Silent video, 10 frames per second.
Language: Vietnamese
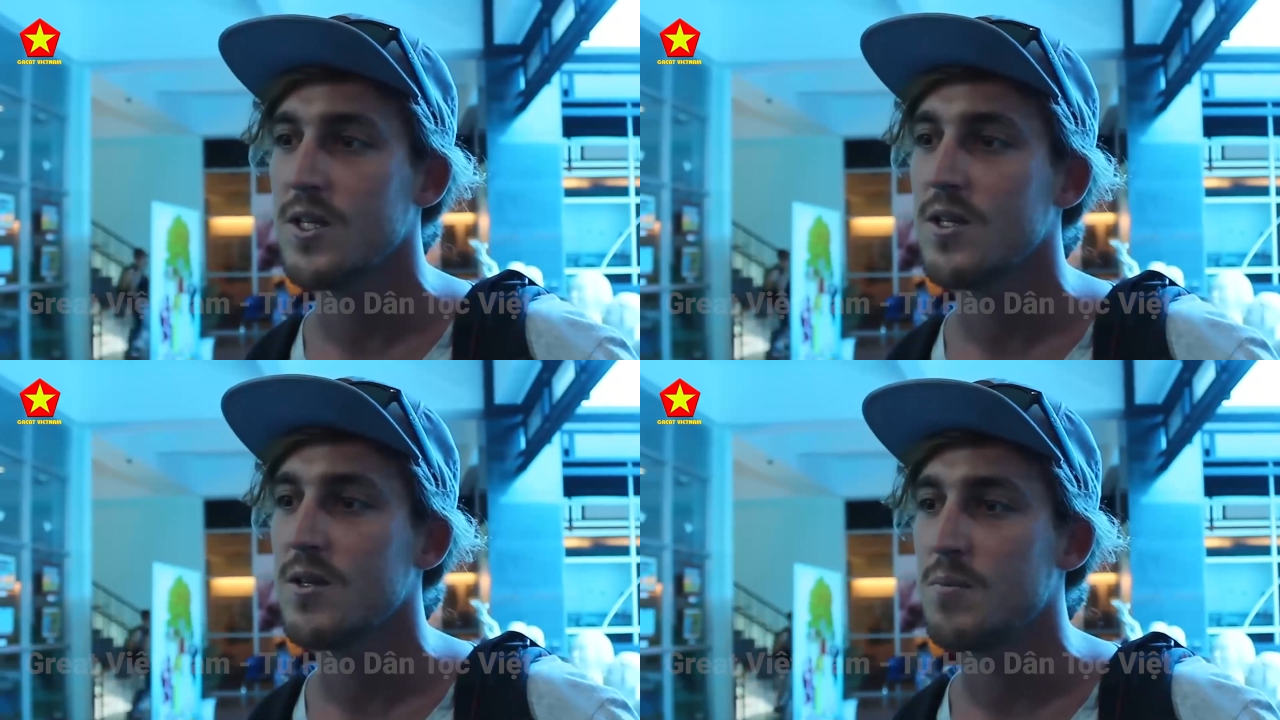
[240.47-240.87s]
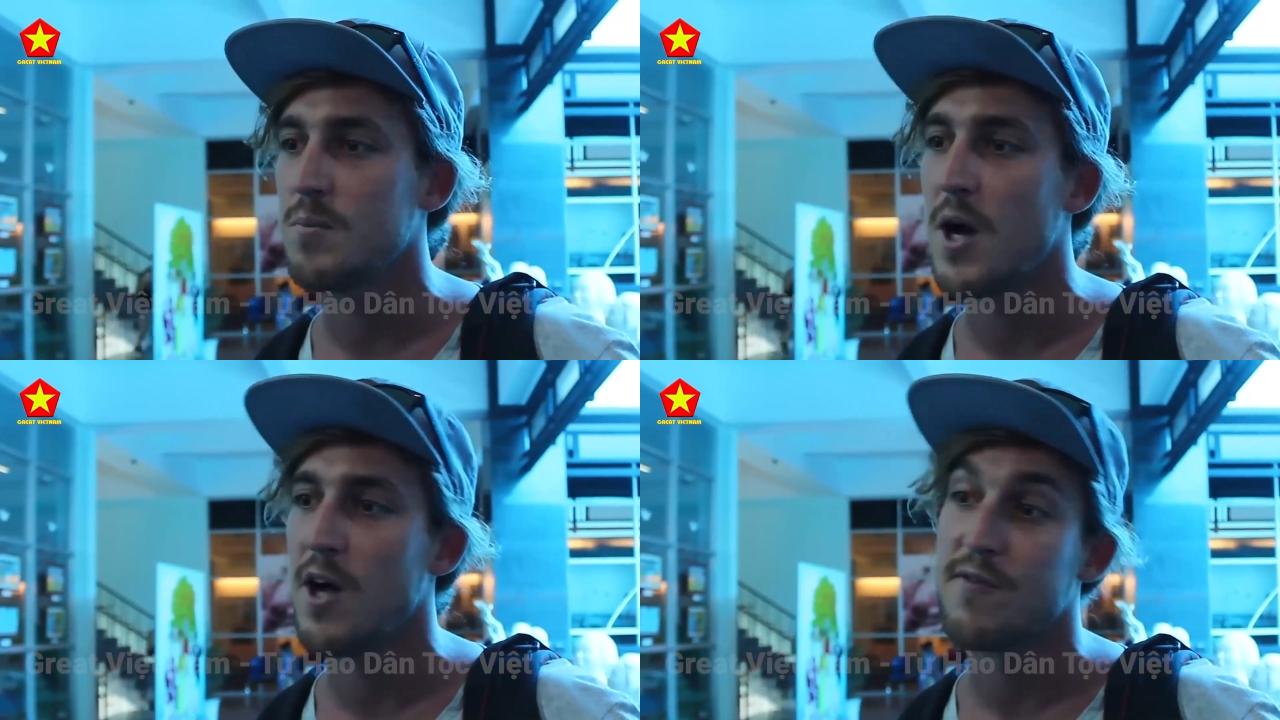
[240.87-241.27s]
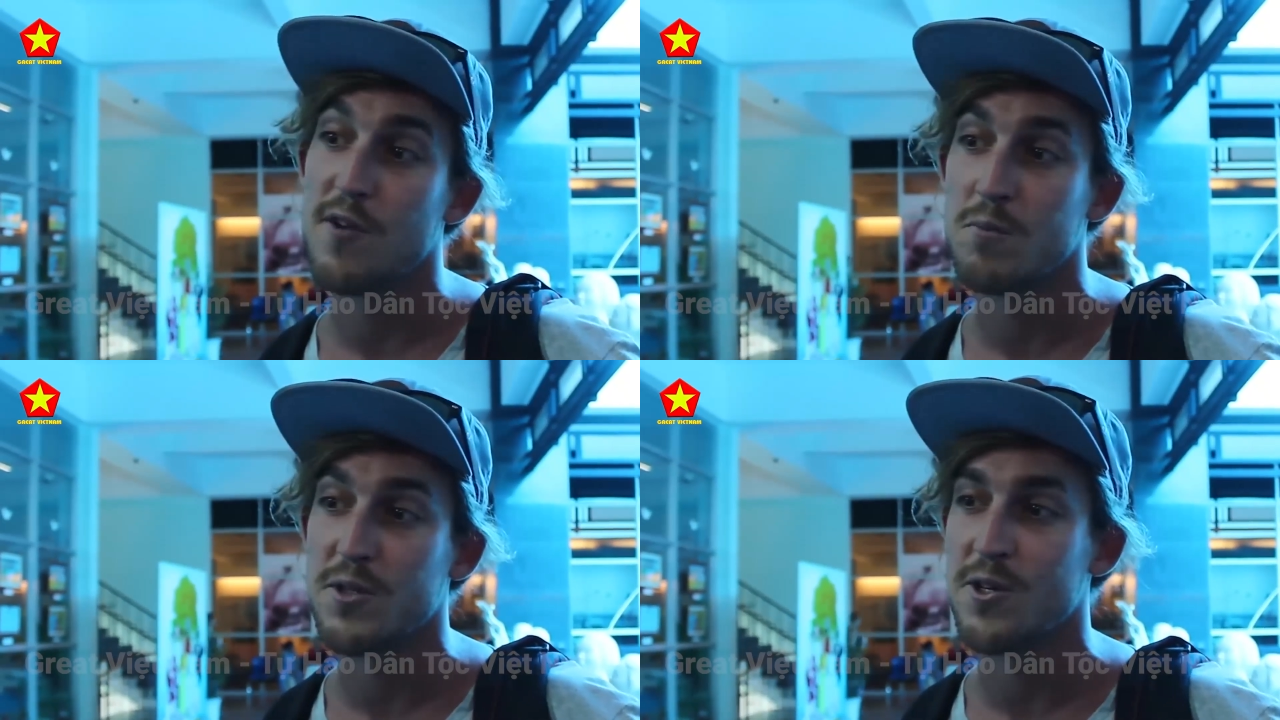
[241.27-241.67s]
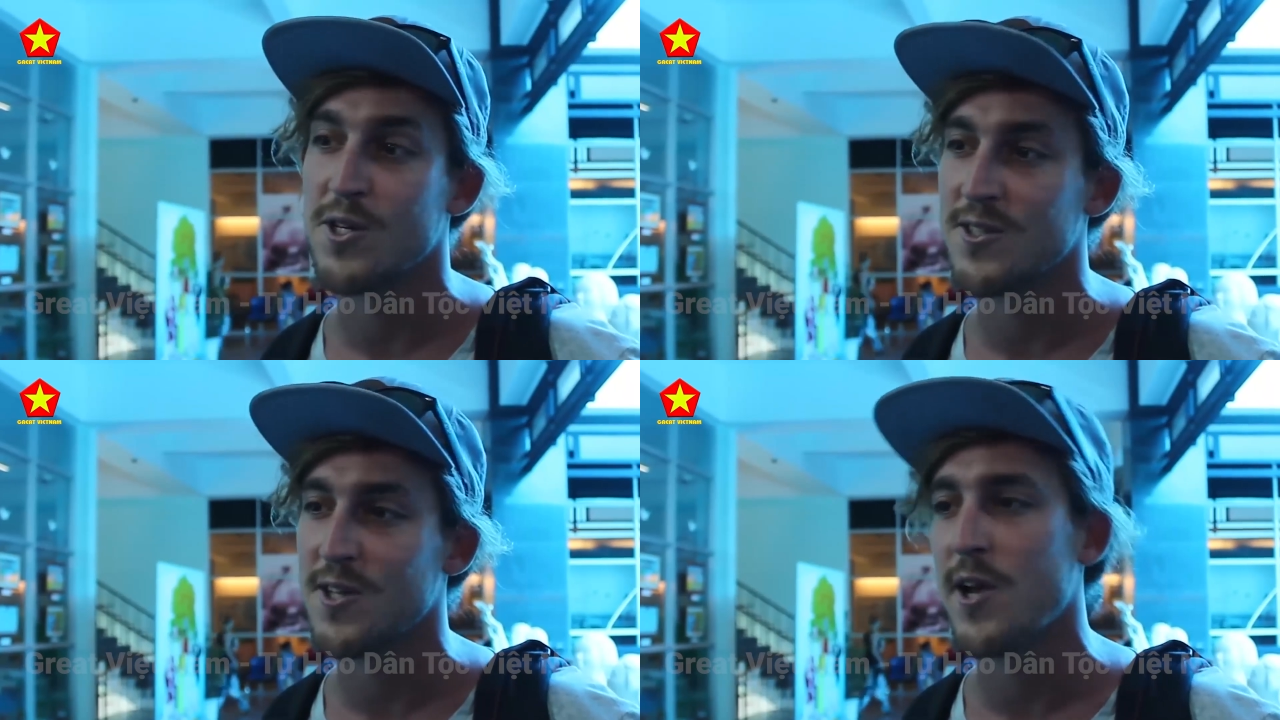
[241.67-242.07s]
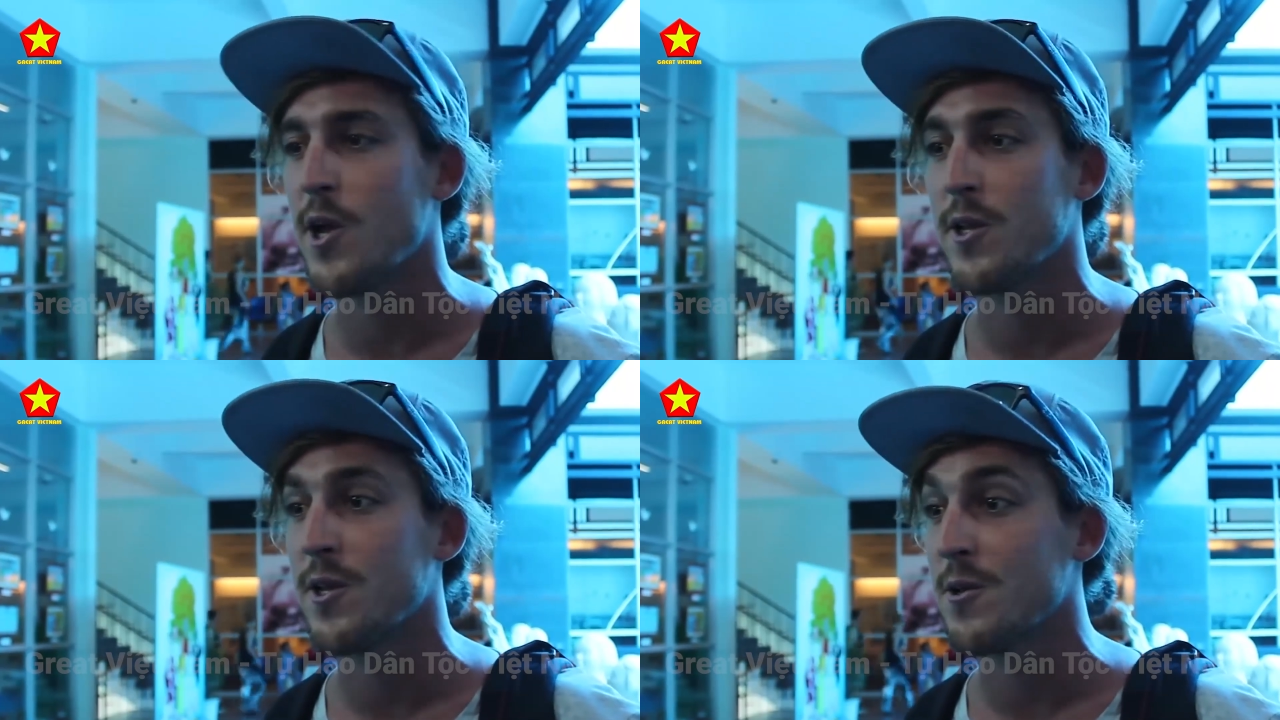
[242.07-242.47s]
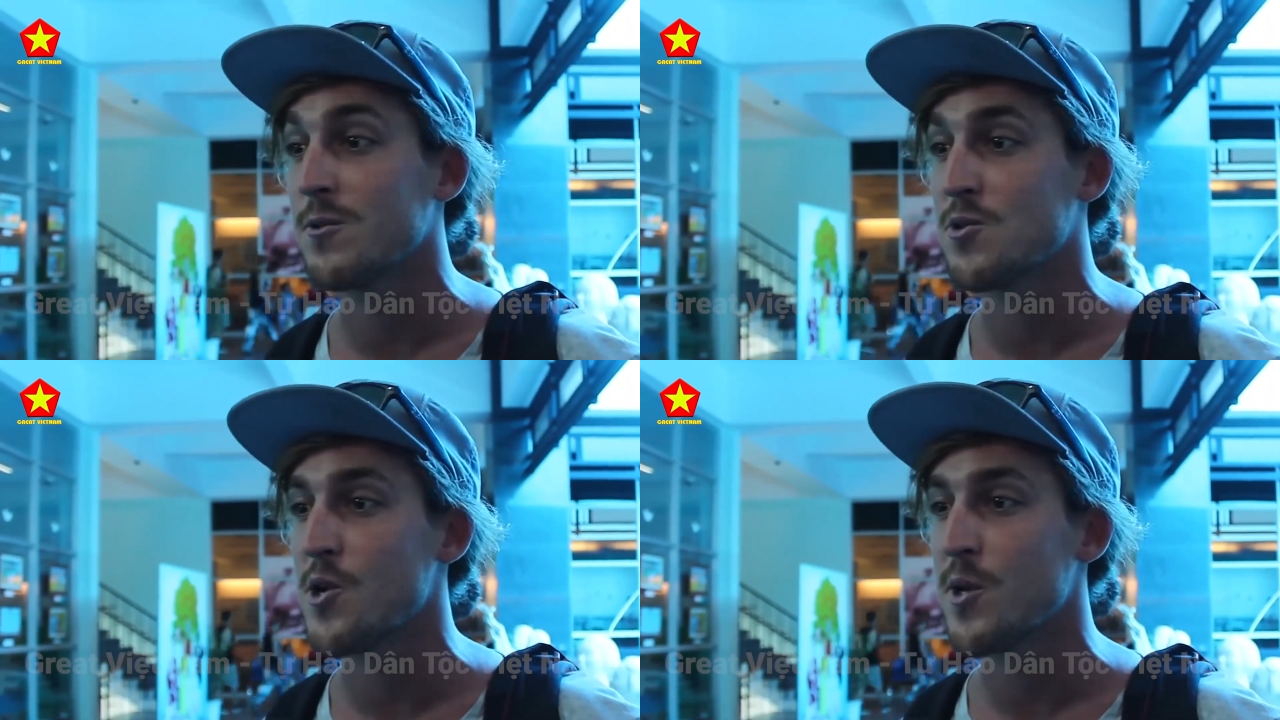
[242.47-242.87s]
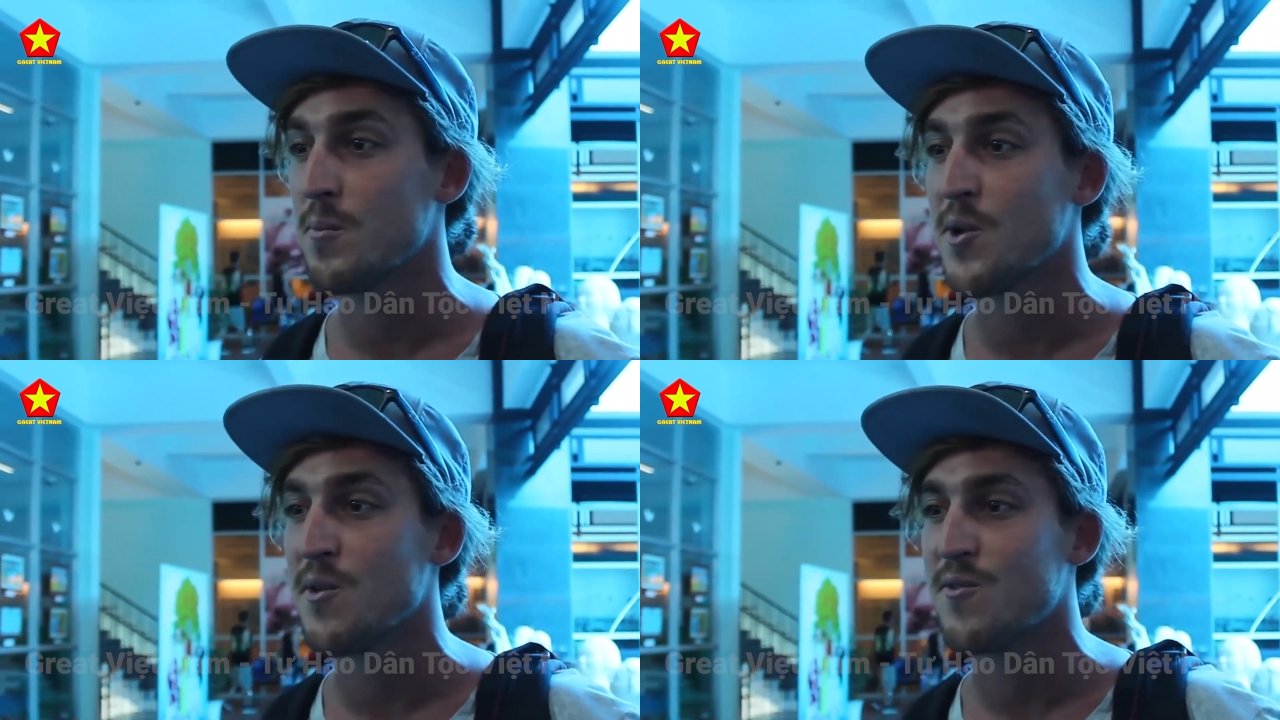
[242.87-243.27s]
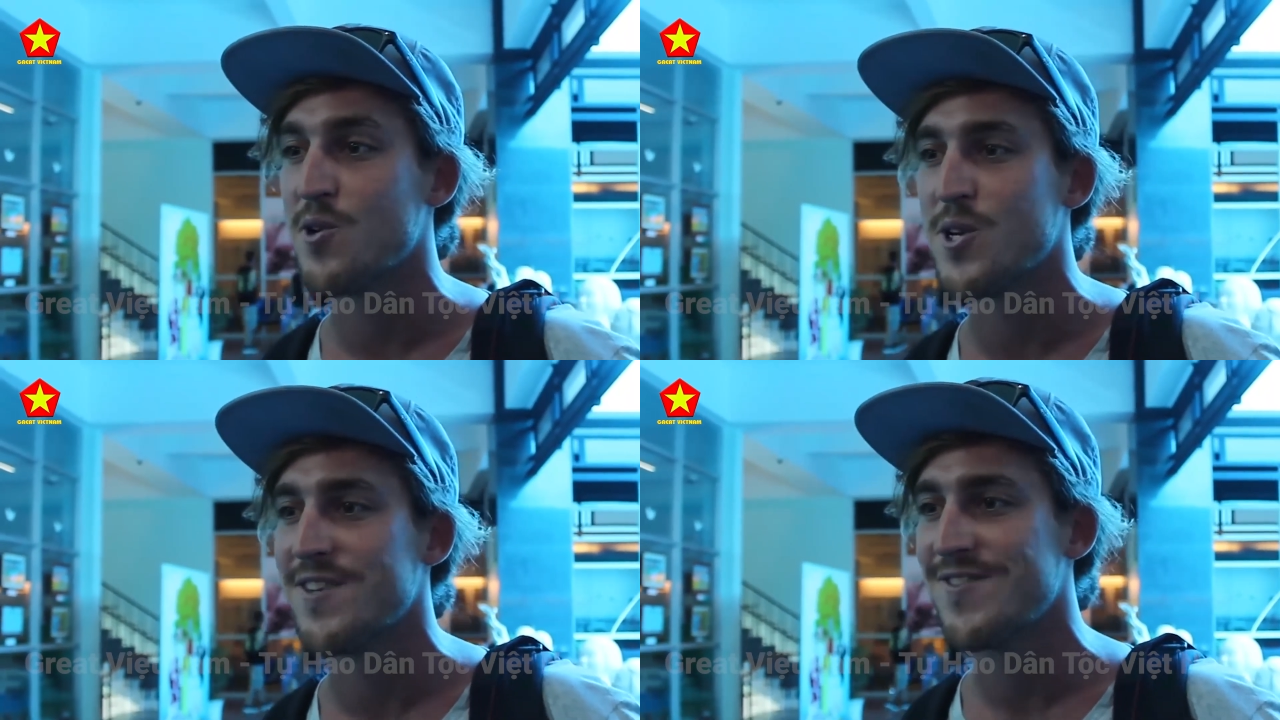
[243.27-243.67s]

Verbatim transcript: khiến bất cứ ai khi đến đây cũng đều cảm thấy thoải mái và ấm áp.